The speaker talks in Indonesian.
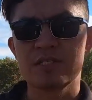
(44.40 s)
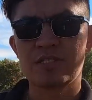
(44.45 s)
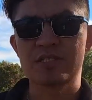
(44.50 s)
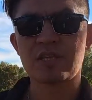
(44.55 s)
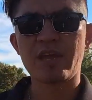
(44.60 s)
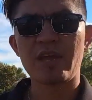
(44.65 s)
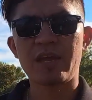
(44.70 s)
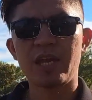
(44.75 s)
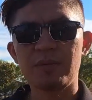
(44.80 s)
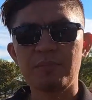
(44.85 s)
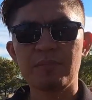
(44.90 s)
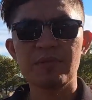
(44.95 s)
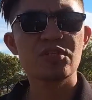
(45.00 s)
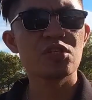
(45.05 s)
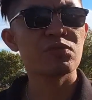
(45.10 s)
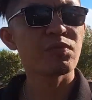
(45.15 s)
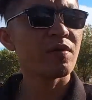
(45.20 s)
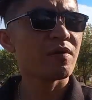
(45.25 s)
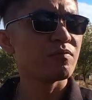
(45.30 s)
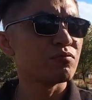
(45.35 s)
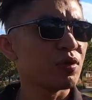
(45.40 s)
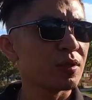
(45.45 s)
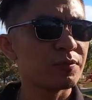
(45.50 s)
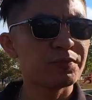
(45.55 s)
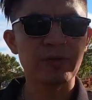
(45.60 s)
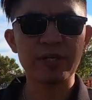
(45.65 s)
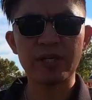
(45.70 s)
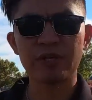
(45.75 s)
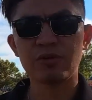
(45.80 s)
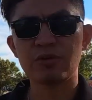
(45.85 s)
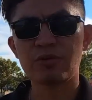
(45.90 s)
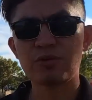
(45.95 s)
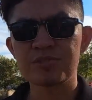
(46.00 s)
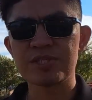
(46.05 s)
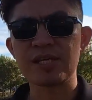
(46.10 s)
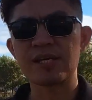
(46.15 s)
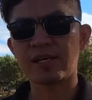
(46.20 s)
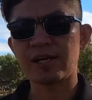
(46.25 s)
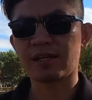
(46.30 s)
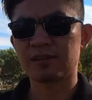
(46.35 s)
saya ingin mencoba membuat video dulu
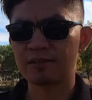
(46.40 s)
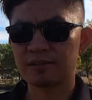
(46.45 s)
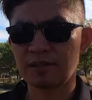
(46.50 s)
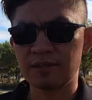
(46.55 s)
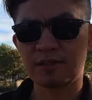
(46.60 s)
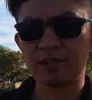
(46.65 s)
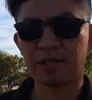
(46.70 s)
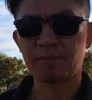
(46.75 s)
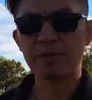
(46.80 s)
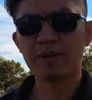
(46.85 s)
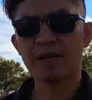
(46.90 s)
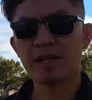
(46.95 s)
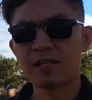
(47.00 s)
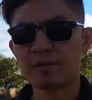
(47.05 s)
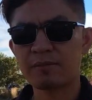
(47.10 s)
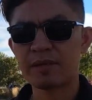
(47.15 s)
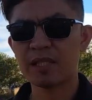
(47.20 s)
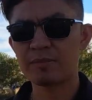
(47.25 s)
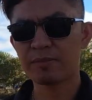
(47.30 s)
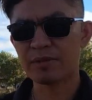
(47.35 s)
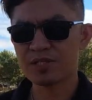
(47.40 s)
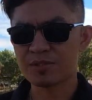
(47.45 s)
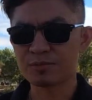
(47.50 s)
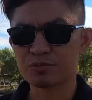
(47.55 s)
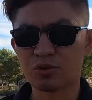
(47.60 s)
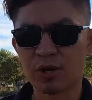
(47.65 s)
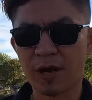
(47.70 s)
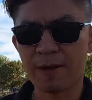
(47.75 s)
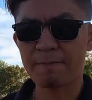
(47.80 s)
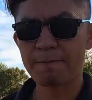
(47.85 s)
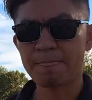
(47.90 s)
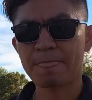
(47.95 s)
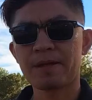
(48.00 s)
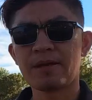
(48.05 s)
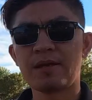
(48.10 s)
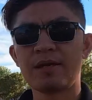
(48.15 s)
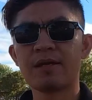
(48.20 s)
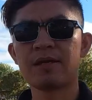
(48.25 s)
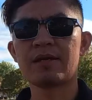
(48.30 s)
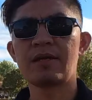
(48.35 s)
singkat kepada teman-teman semua
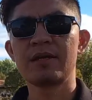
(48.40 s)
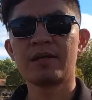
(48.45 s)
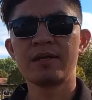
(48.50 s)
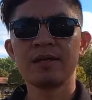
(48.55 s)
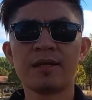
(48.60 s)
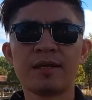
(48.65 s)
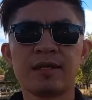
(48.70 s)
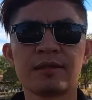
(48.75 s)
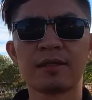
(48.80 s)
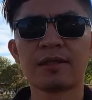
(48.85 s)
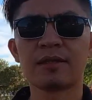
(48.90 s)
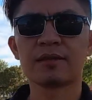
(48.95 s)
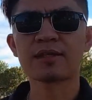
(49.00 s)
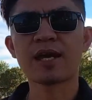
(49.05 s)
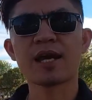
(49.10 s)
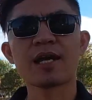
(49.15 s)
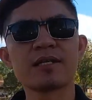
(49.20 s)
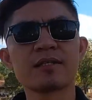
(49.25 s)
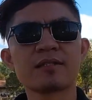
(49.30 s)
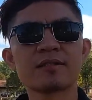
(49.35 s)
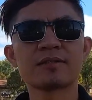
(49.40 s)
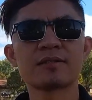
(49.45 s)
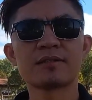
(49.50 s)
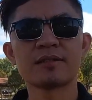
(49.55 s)
tentang